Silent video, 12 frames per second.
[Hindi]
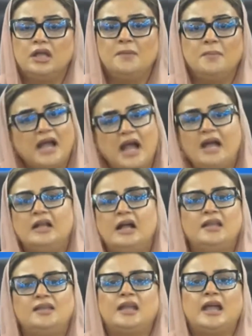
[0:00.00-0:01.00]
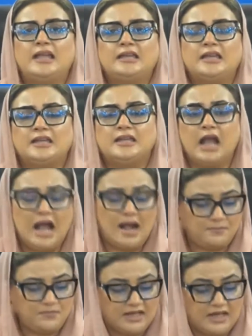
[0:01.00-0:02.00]
इमरान खान की रिहाई के लिए
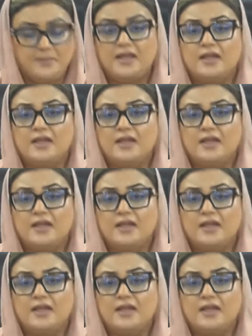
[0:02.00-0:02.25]
आपने कभी